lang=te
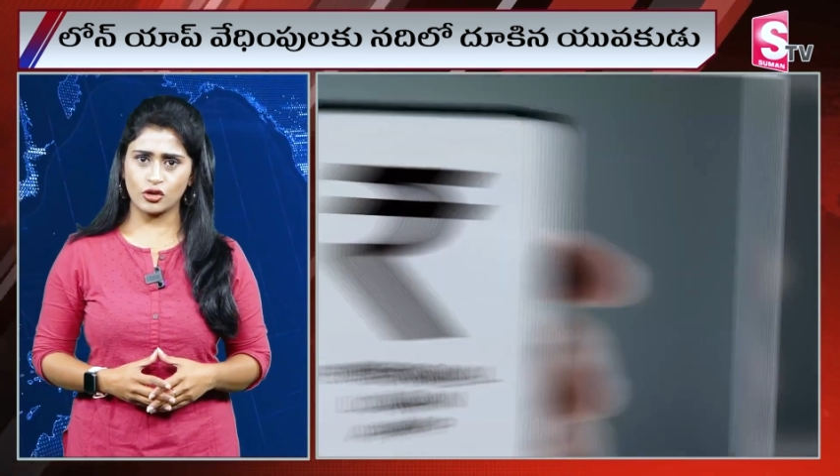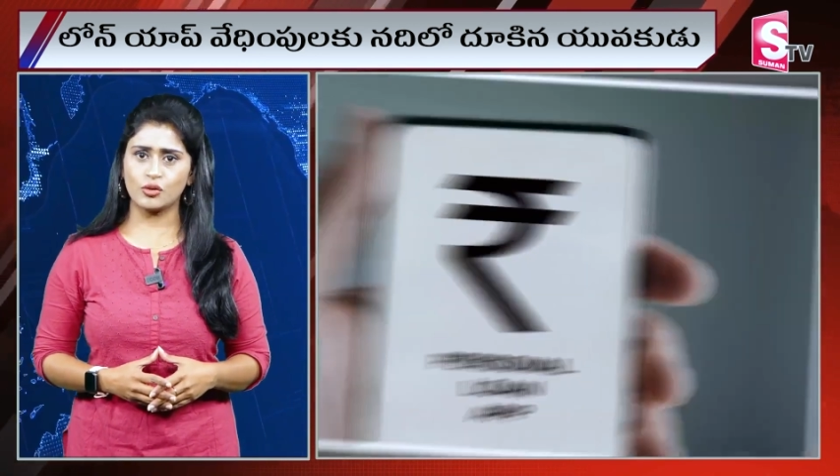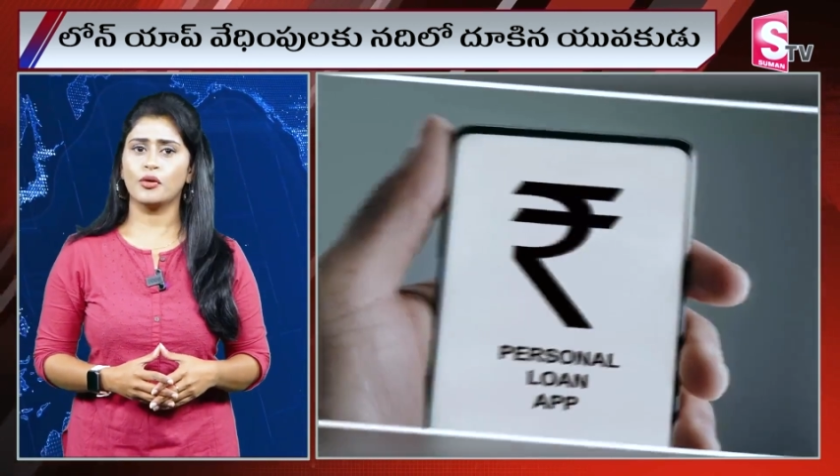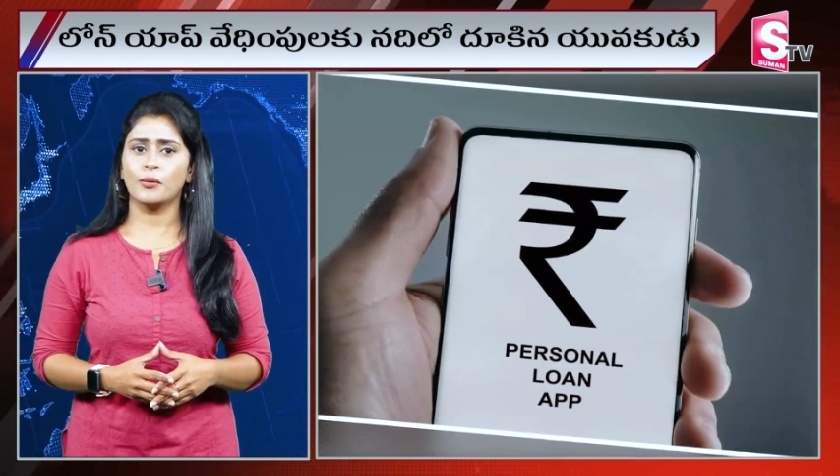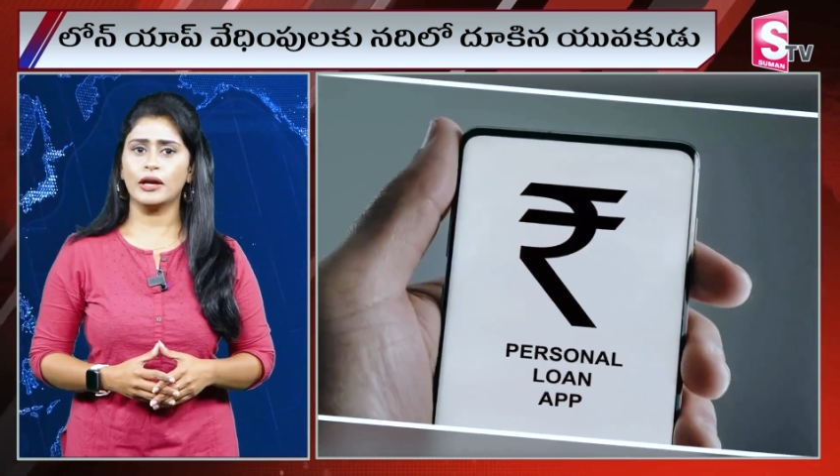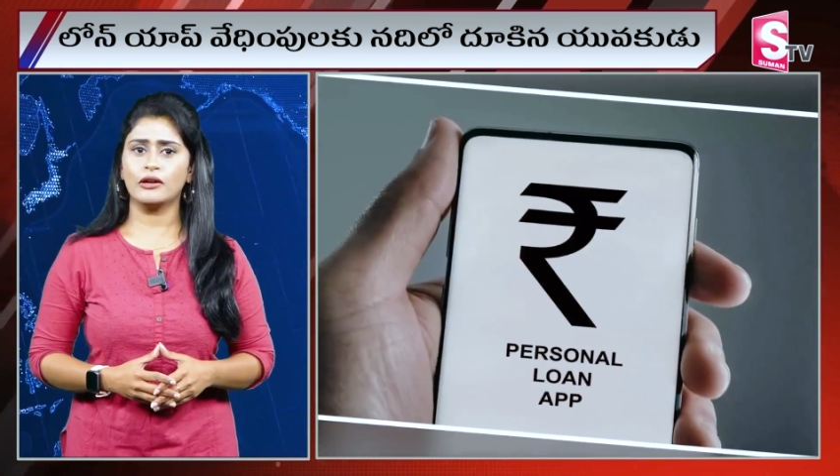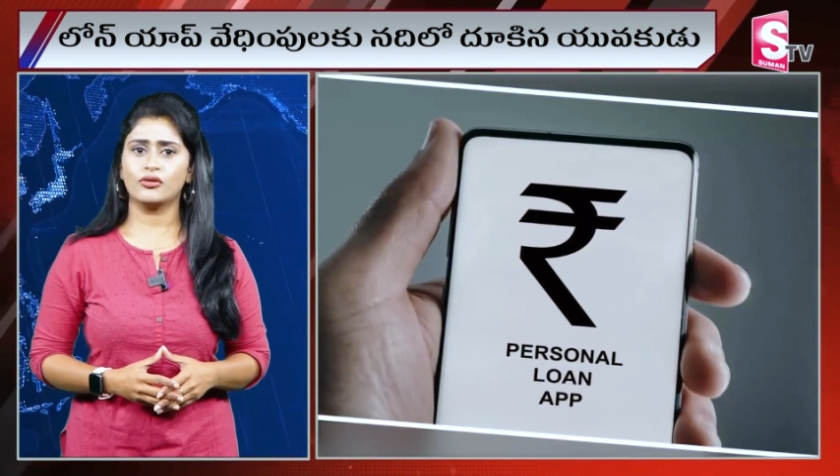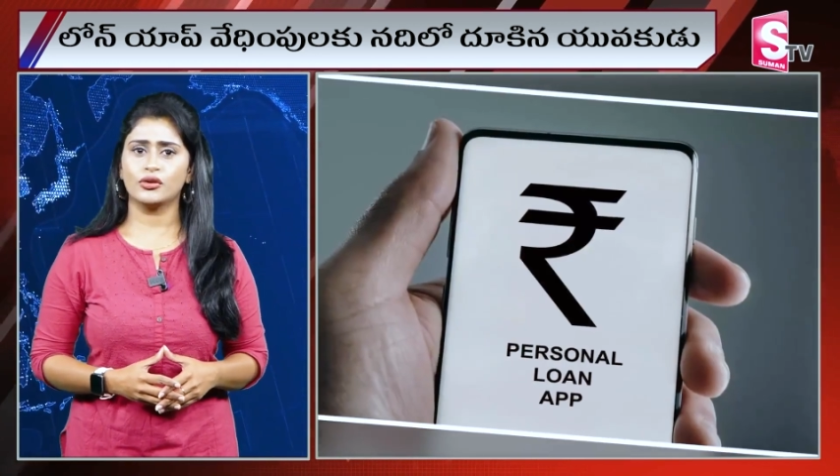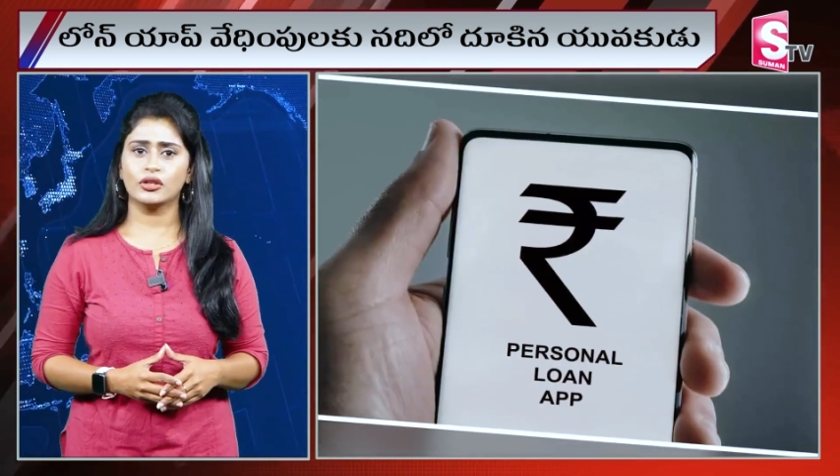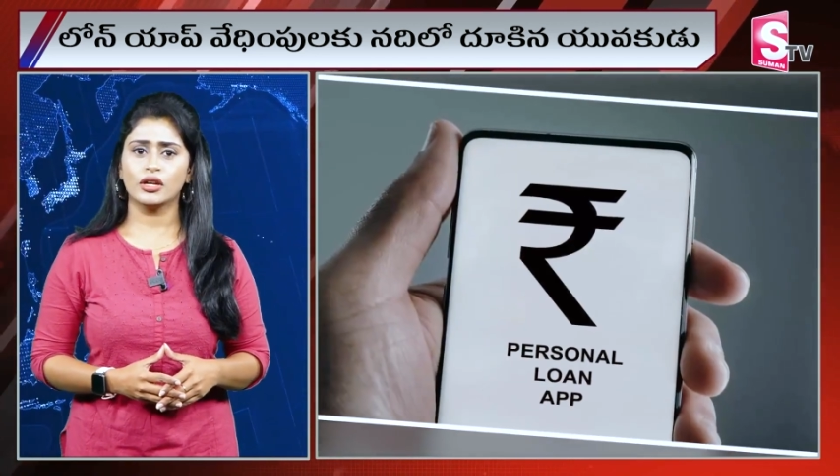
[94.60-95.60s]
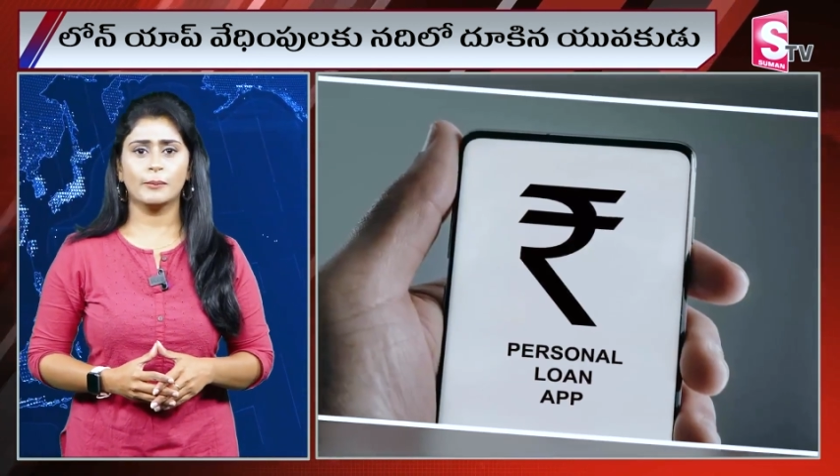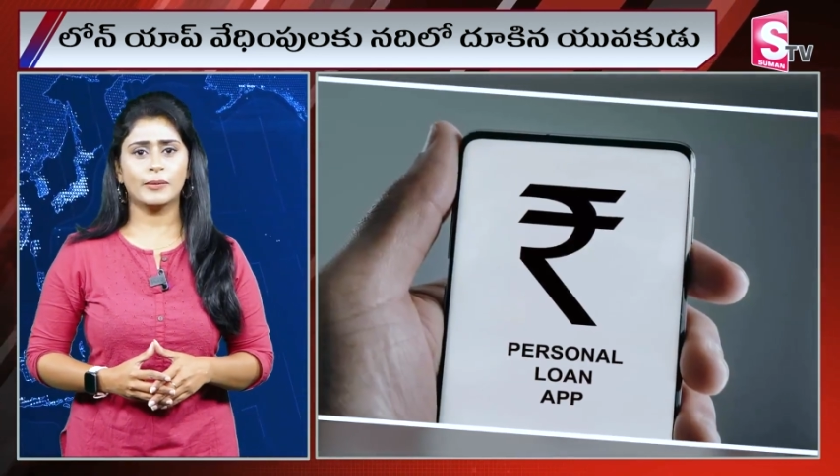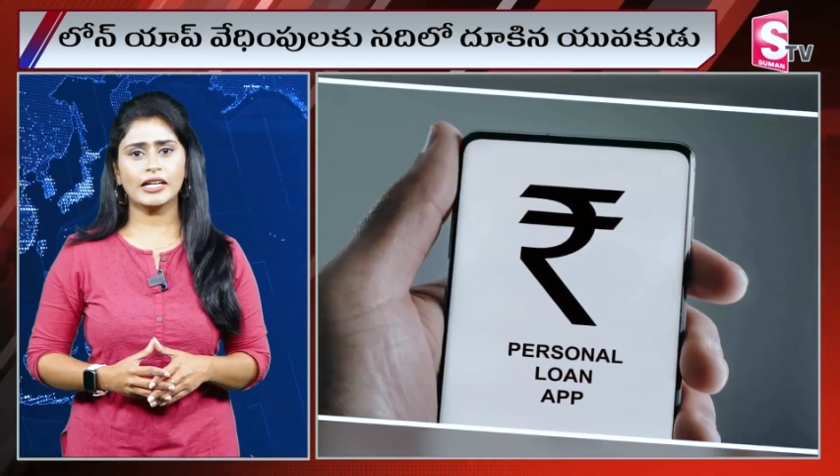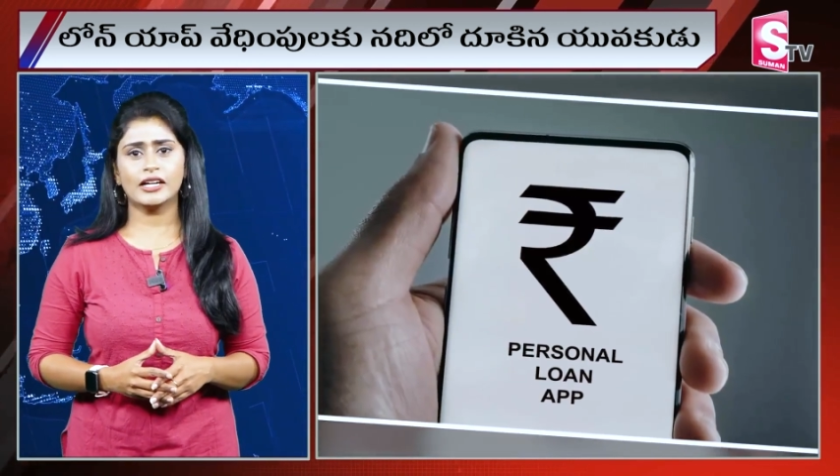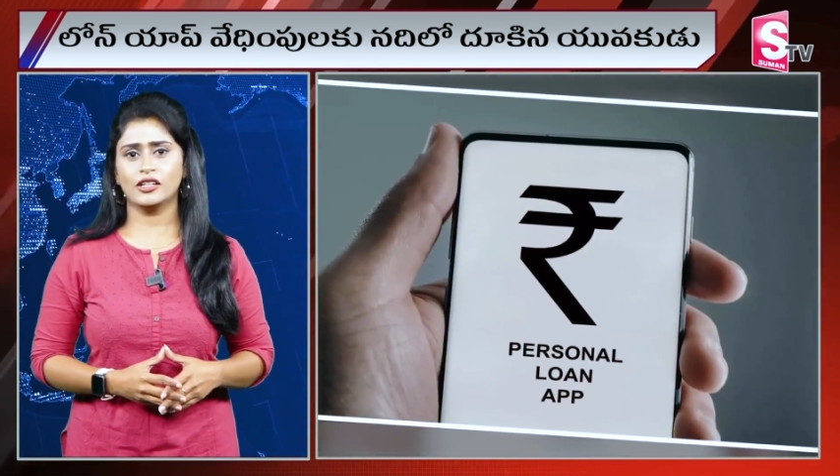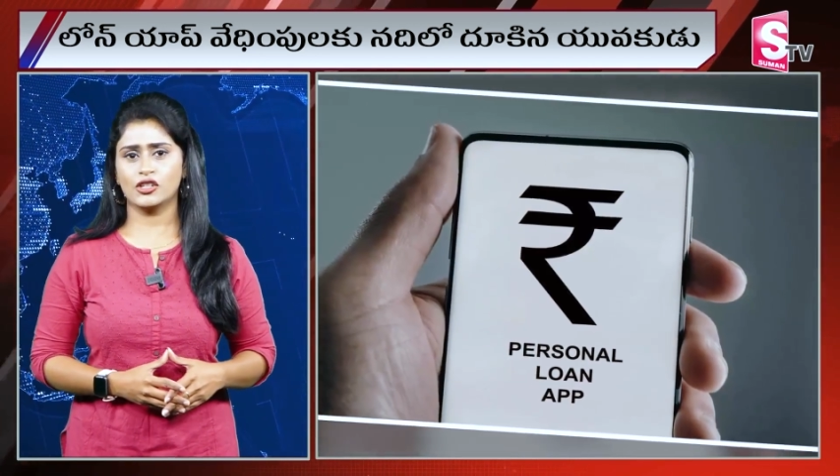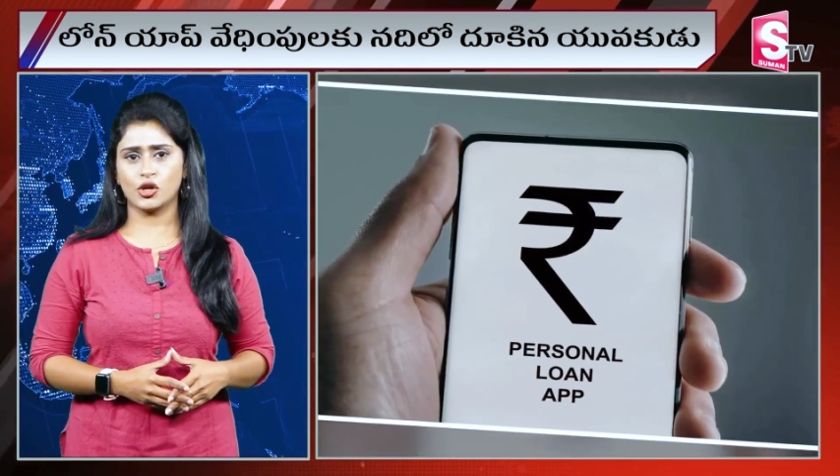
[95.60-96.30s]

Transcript: నోట్ మొబైల్ ఫోన్ మణికంఠ